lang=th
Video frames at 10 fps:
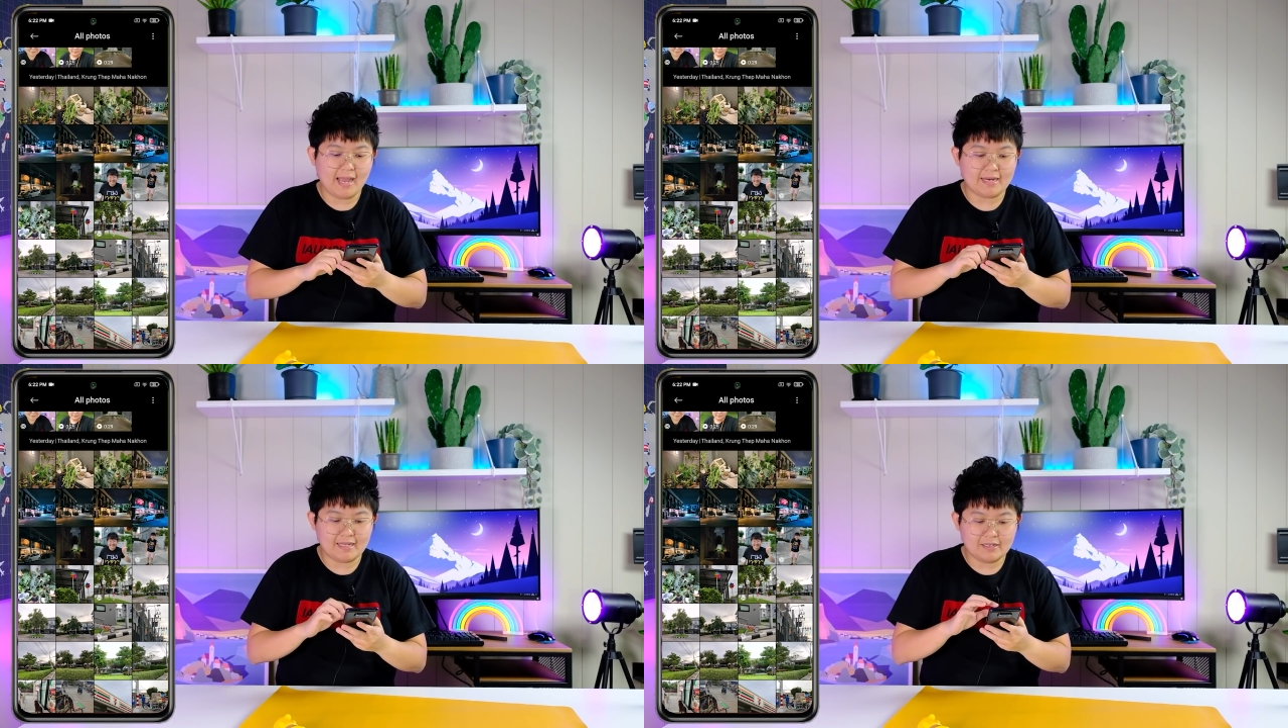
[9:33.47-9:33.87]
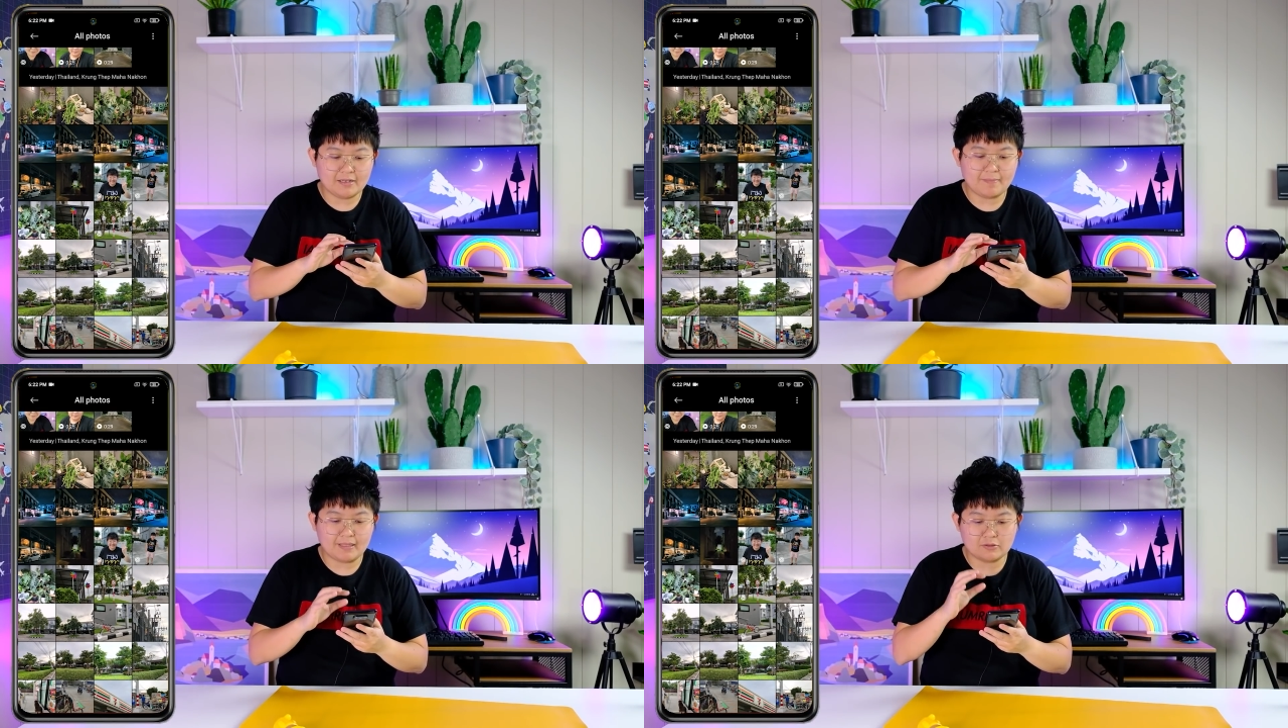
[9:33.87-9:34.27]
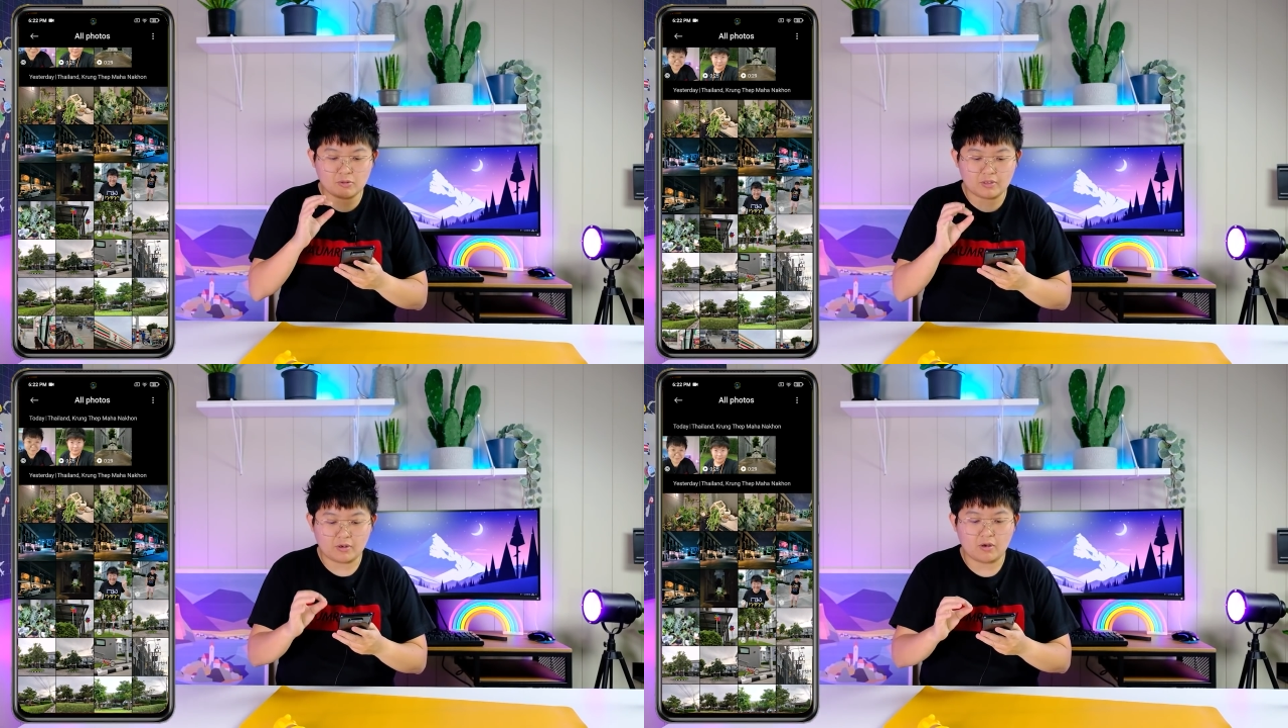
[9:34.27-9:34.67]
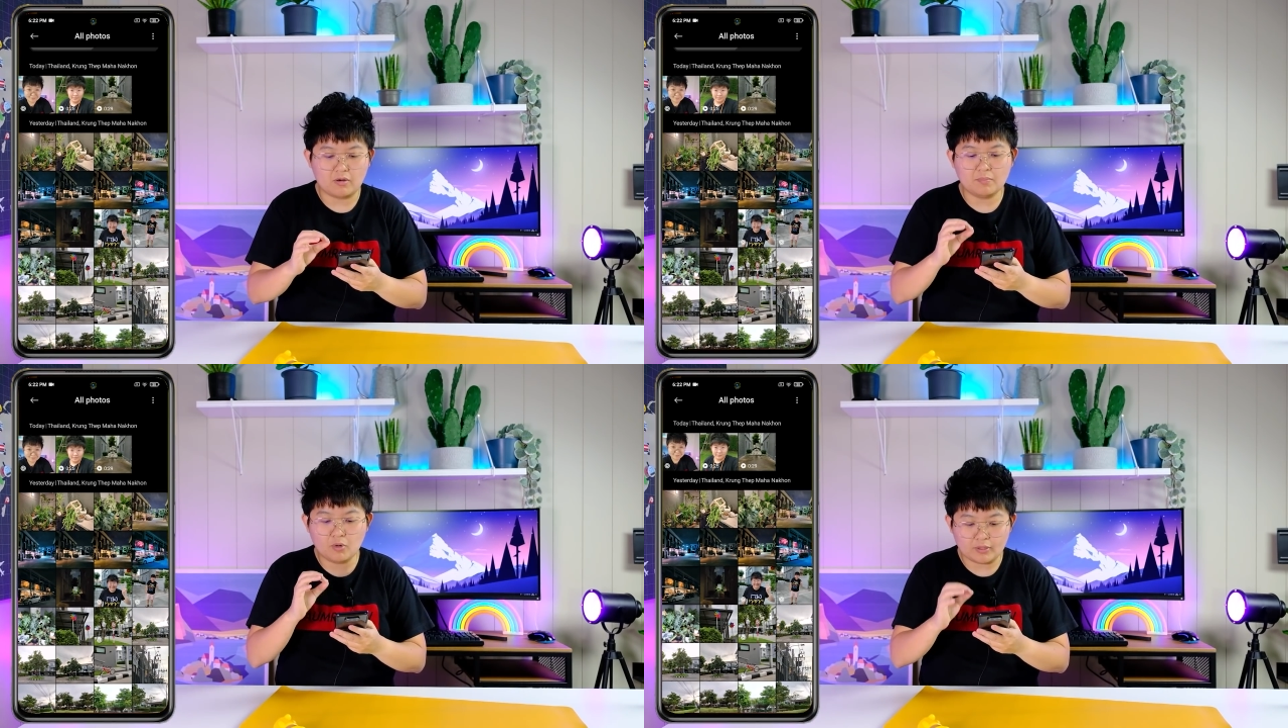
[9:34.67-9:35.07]
อันนี้คือเป็นส่วนขอ
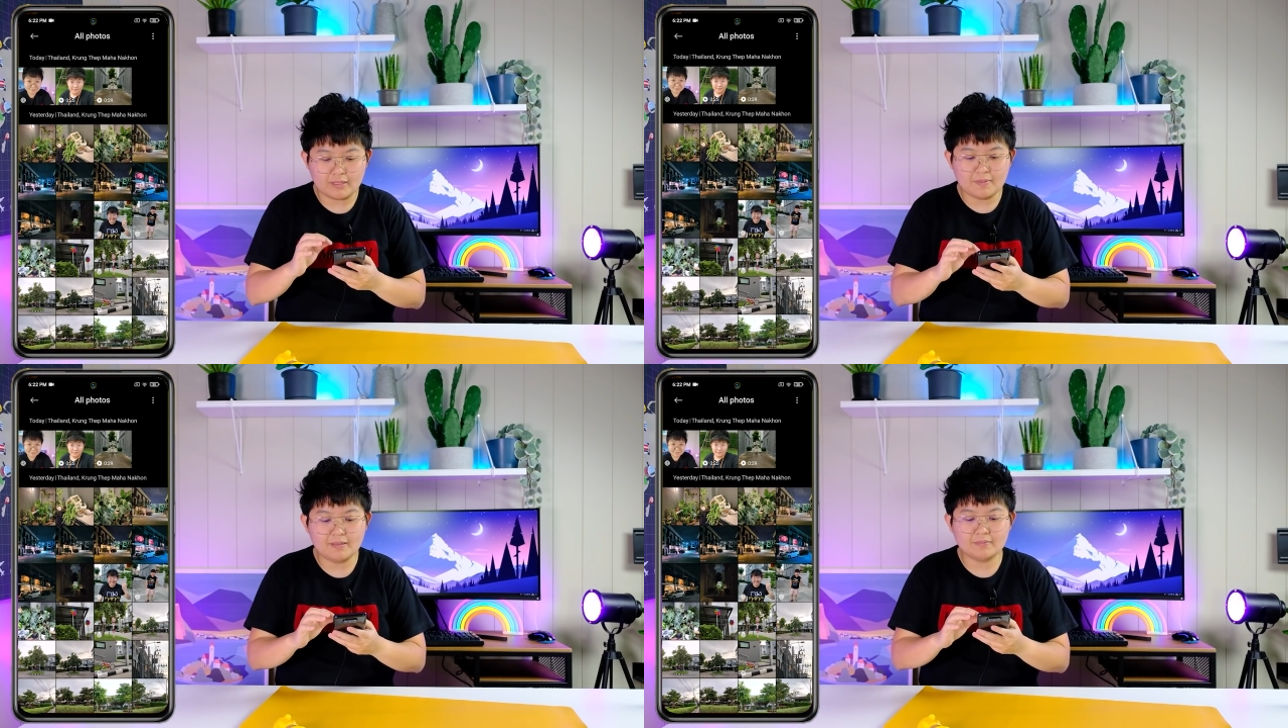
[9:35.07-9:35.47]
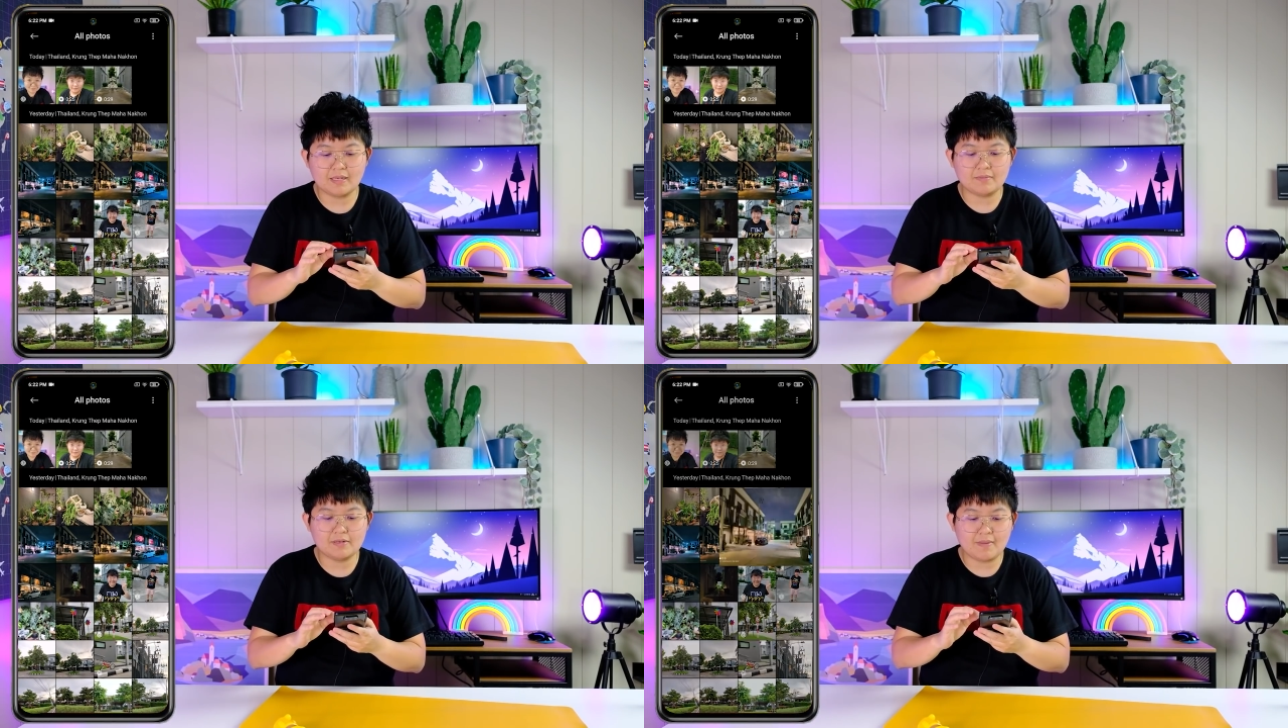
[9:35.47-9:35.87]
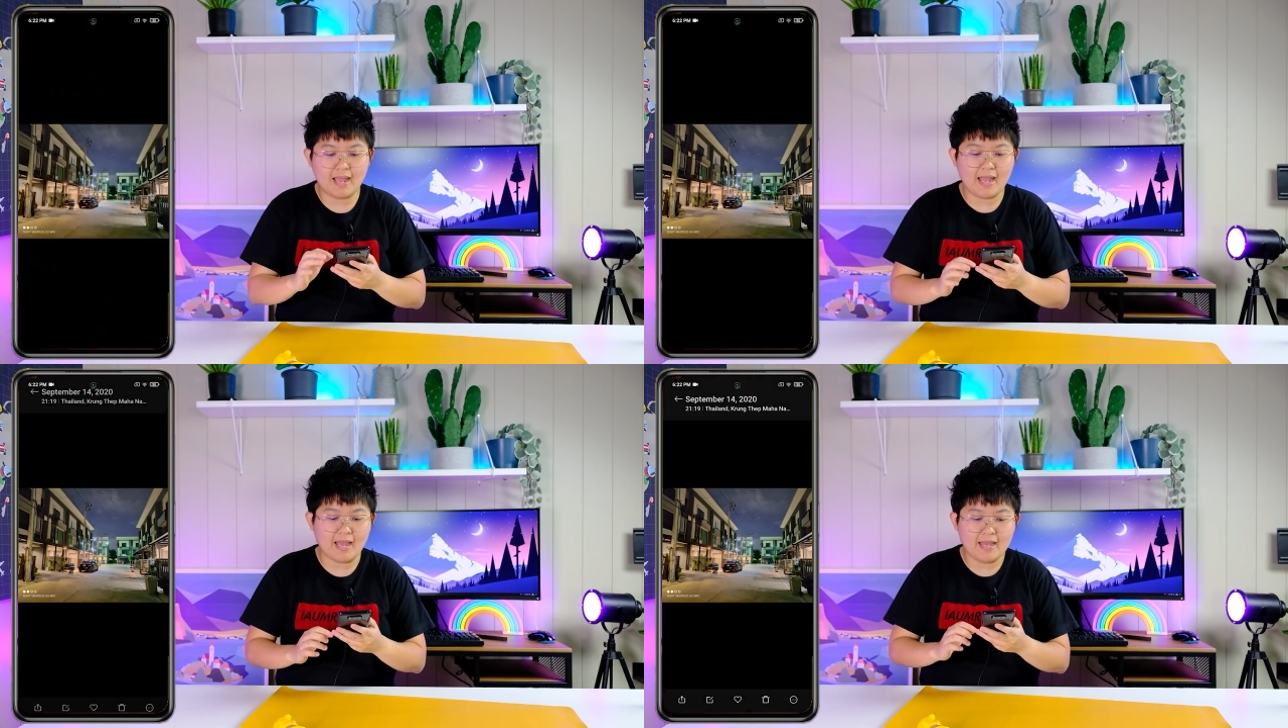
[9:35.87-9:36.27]
งโหมดที่เพิ่มเติมขึ้นมา